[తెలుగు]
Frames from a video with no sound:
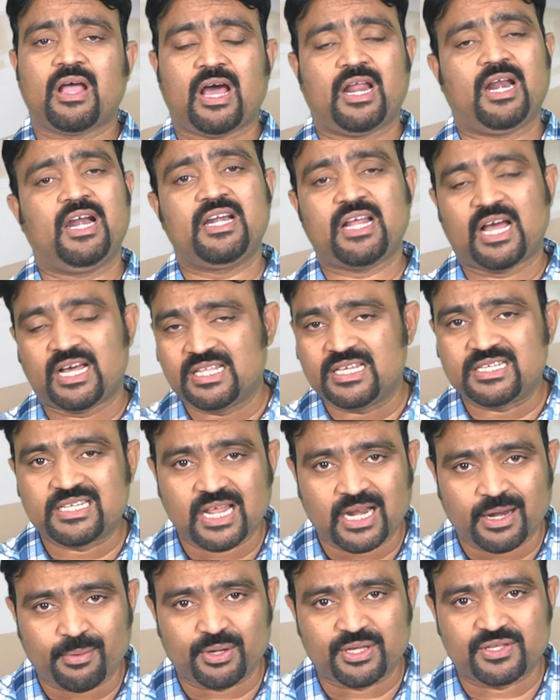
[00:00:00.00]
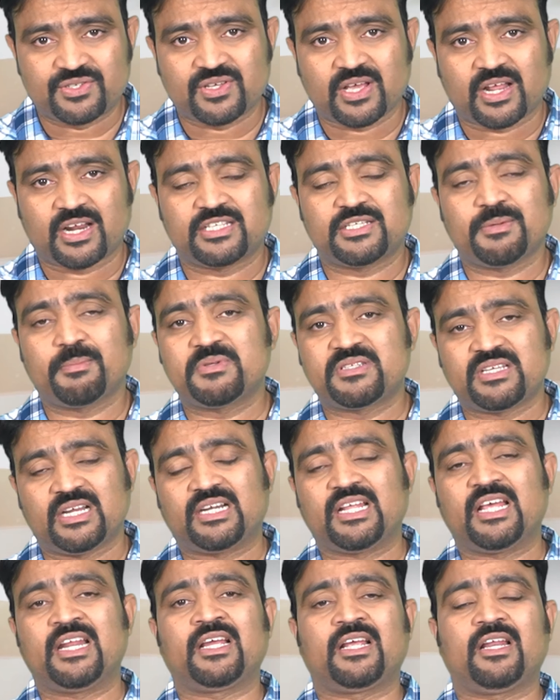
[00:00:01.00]
అలాంటి ఆదేశాలు ఏమైనా ఇచ్చారని చెప్పి
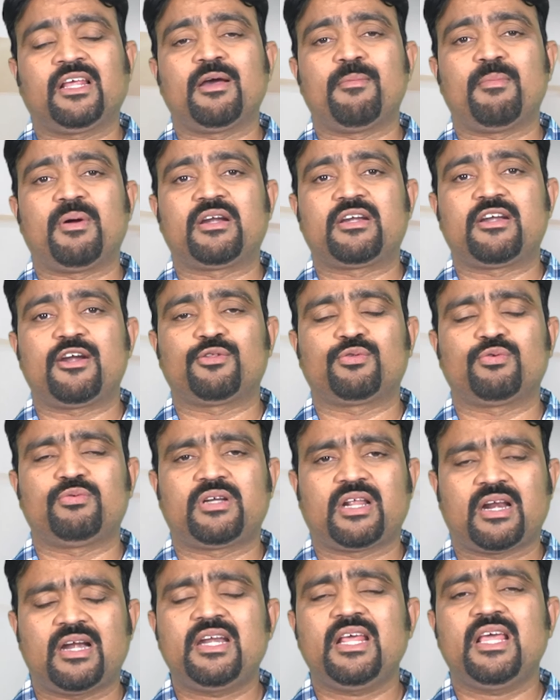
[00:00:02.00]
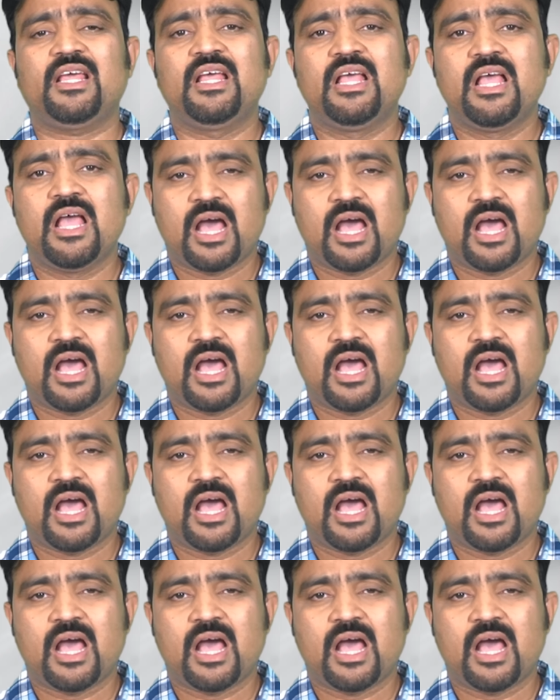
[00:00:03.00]
సెటరికల్గా మాట్లాడుతుంటారు అంటే